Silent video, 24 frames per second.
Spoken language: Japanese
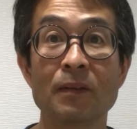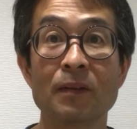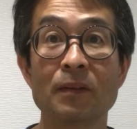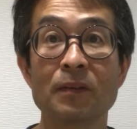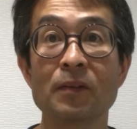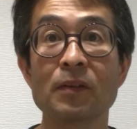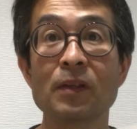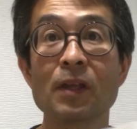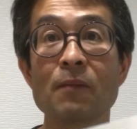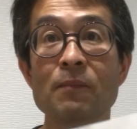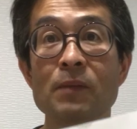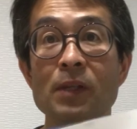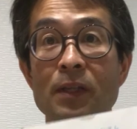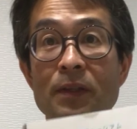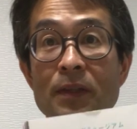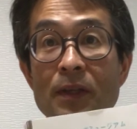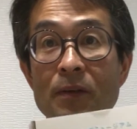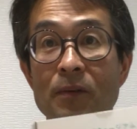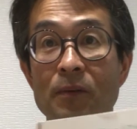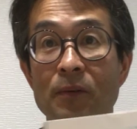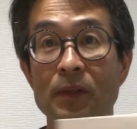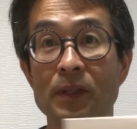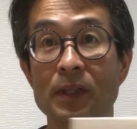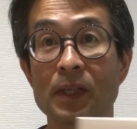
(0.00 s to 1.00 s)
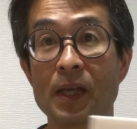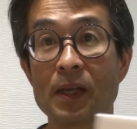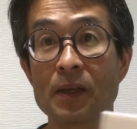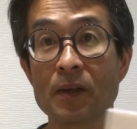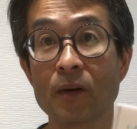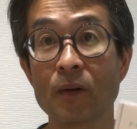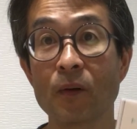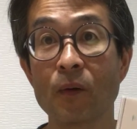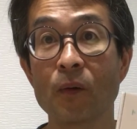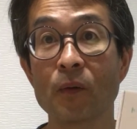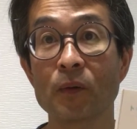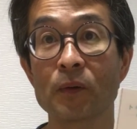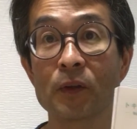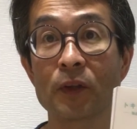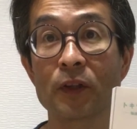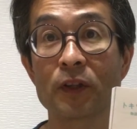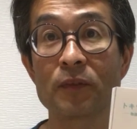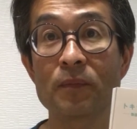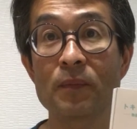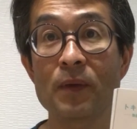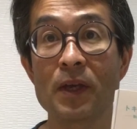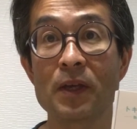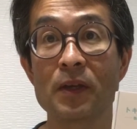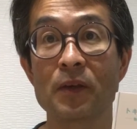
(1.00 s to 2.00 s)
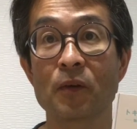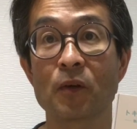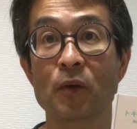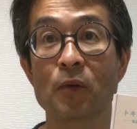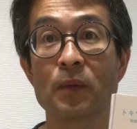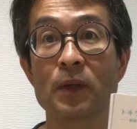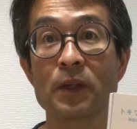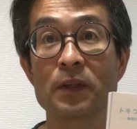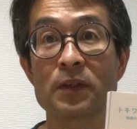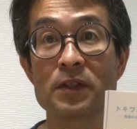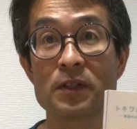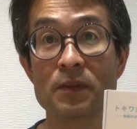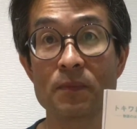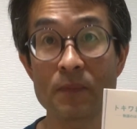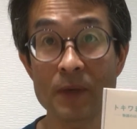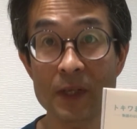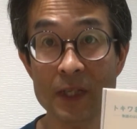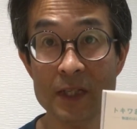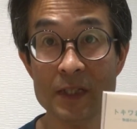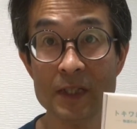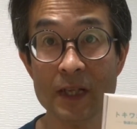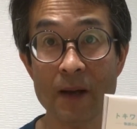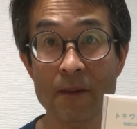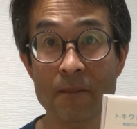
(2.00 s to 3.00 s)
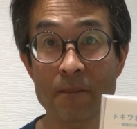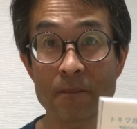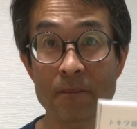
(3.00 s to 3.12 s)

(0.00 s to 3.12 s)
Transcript: それでは皆さんごきげんよう本のすすめ横松新平でした